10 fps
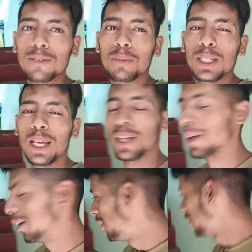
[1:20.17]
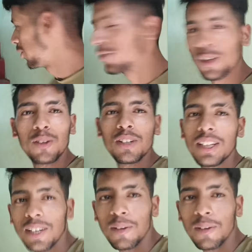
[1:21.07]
जो मज़ा है ना तो चलो चलते